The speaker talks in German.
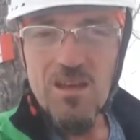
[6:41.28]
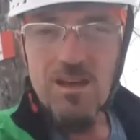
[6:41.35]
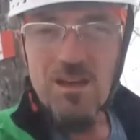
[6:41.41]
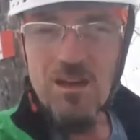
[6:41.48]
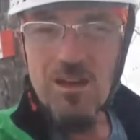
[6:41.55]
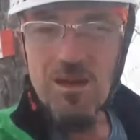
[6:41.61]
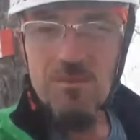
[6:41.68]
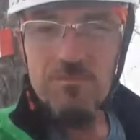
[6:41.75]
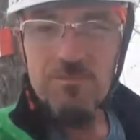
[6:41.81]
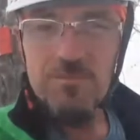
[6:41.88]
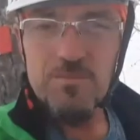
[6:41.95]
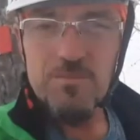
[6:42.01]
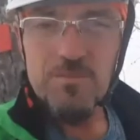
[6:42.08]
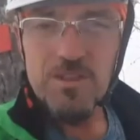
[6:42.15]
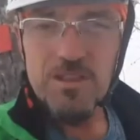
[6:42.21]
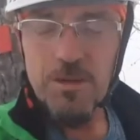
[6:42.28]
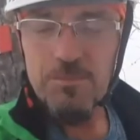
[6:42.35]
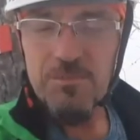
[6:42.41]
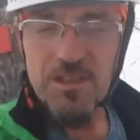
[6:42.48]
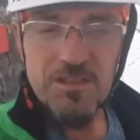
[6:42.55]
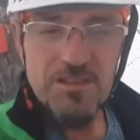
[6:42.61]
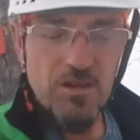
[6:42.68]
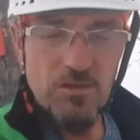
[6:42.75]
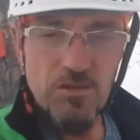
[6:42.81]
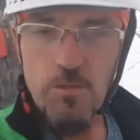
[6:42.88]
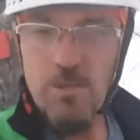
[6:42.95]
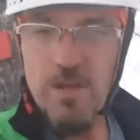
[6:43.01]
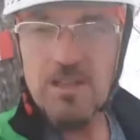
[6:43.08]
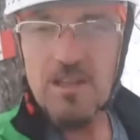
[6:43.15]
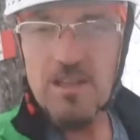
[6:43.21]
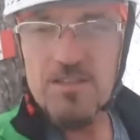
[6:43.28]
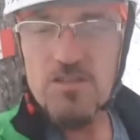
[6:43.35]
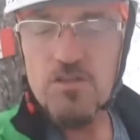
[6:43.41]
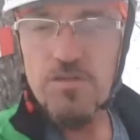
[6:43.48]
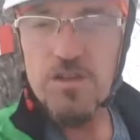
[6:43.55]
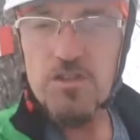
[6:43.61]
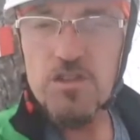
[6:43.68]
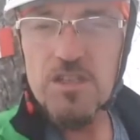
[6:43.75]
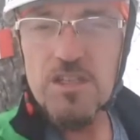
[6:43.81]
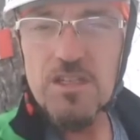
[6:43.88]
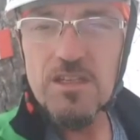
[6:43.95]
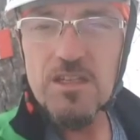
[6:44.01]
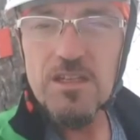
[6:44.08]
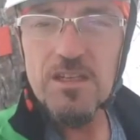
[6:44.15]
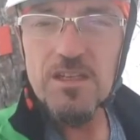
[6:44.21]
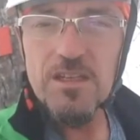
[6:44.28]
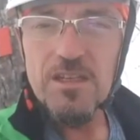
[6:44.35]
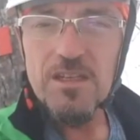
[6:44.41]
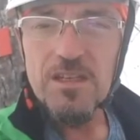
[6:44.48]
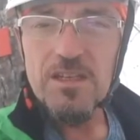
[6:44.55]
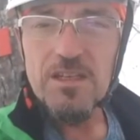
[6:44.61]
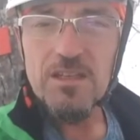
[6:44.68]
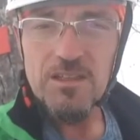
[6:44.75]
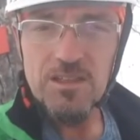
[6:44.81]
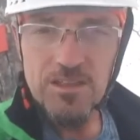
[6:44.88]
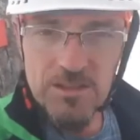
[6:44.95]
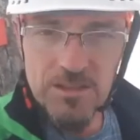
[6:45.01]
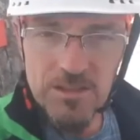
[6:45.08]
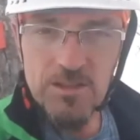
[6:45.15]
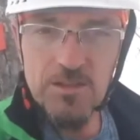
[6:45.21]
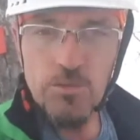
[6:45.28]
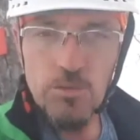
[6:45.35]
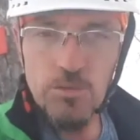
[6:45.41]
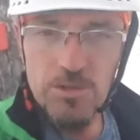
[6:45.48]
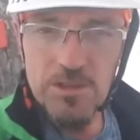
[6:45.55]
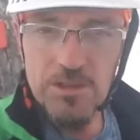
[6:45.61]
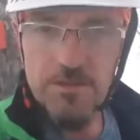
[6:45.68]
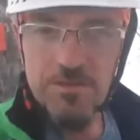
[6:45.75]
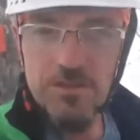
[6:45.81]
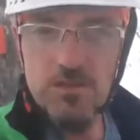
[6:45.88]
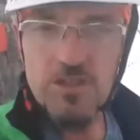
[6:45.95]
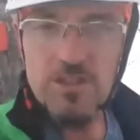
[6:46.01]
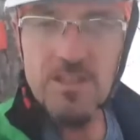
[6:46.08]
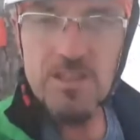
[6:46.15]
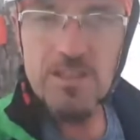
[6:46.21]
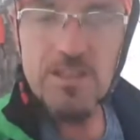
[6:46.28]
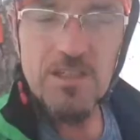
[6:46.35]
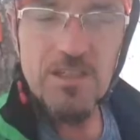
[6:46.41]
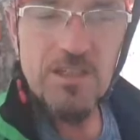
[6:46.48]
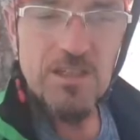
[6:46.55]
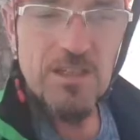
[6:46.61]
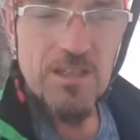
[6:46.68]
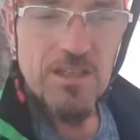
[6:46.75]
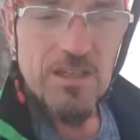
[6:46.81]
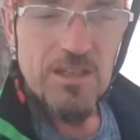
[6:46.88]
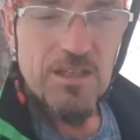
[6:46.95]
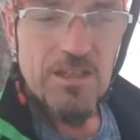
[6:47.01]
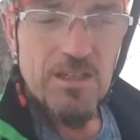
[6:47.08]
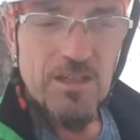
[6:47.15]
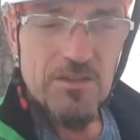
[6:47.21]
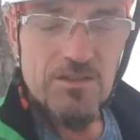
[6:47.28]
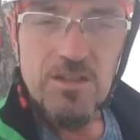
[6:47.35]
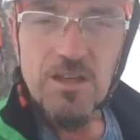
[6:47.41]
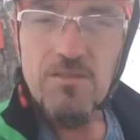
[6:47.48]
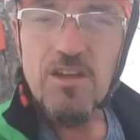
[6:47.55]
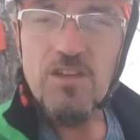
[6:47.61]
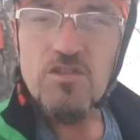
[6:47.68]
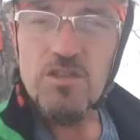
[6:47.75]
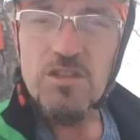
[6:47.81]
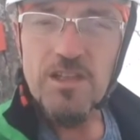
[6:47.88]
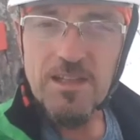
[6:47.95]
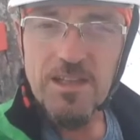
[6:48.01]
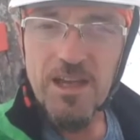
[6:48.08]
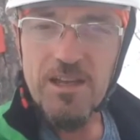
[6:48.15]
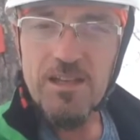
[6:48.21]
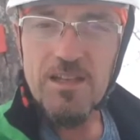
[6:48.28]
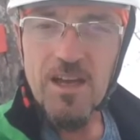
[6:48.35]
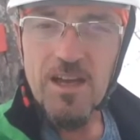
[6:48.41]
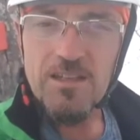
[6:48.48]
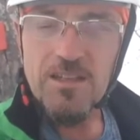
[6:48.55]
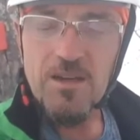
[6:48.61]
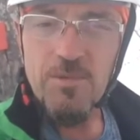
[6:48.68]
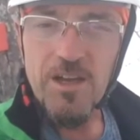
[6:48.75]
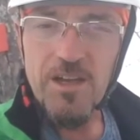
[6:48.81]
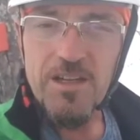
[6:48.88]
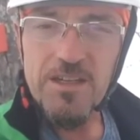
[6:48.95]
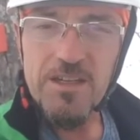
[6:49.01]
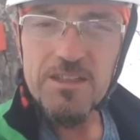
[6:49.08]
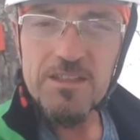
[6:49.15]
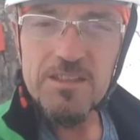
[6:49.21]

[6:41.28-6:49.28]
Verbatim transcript: Ähm, ich habe mich jetzt auch nochmal klassisch verstiegen, richtig gründlich verstiegen. Also da waren schon Klettereinlagen dabei.